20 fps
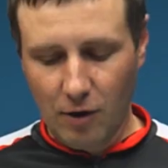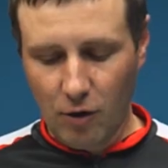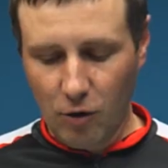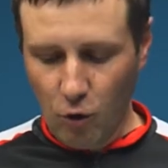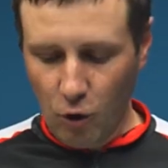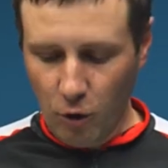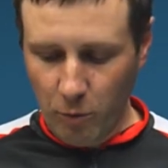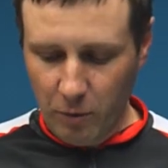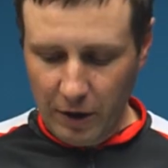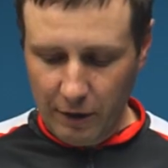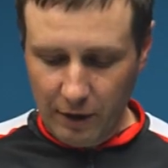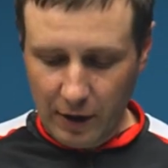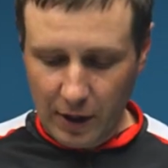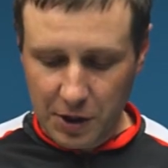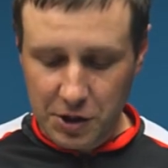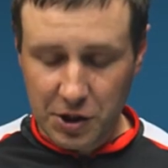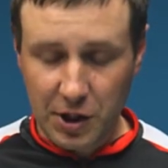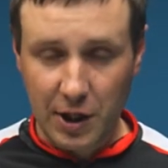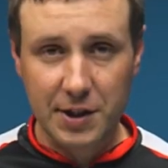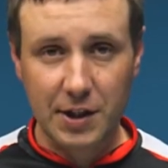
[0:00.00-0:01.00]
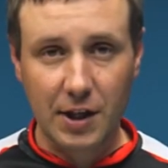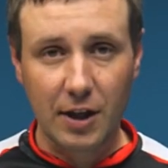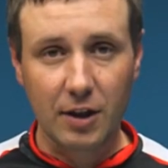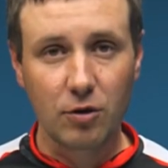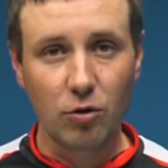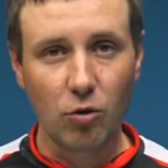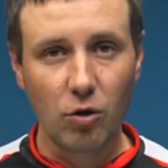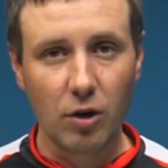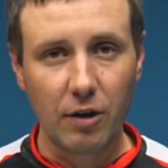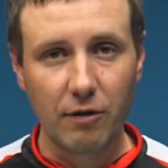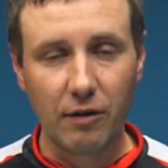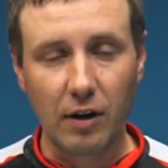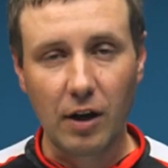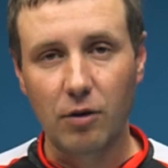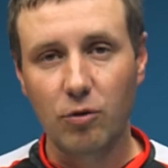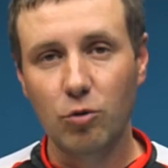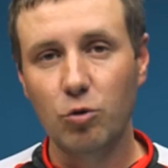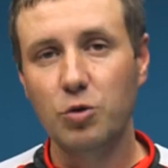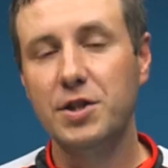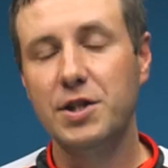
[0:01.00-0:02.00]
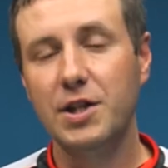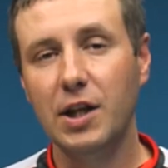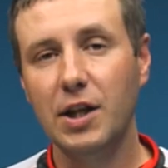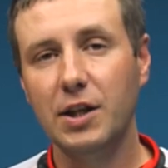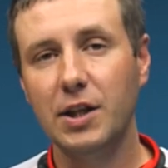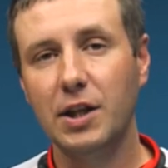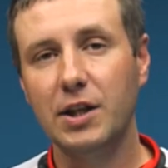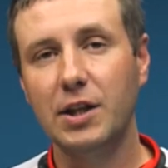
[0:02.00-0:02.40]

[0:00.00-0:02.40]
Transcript: комлевая часть которого усилена